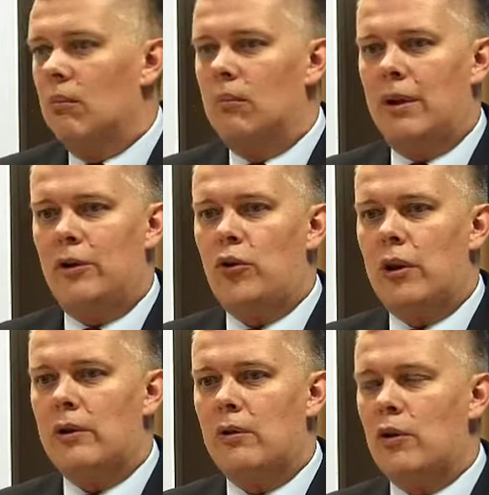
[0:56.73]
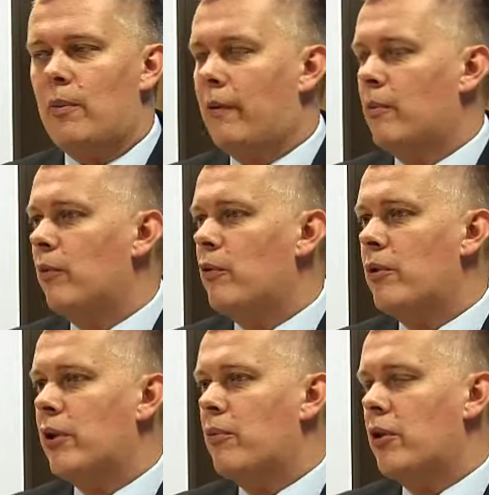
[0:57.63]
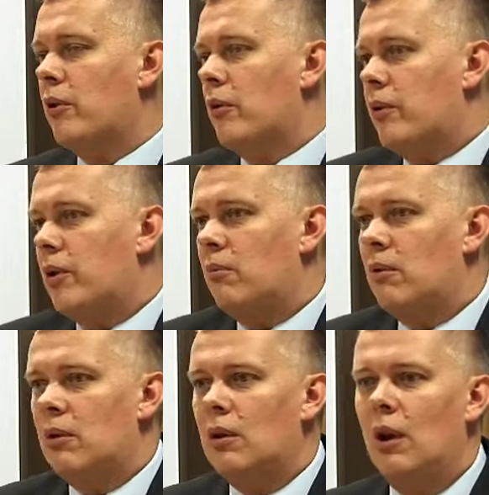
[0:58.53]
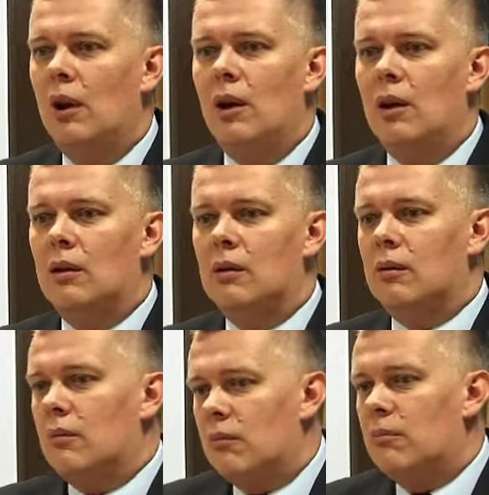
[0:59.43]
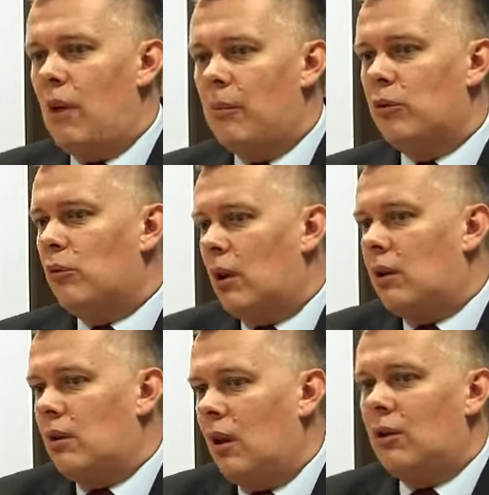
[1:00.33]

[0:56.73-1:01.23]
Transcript: Bardzo często rozmawiam o tym z ministrem Sikorskim i y, mamy tutaj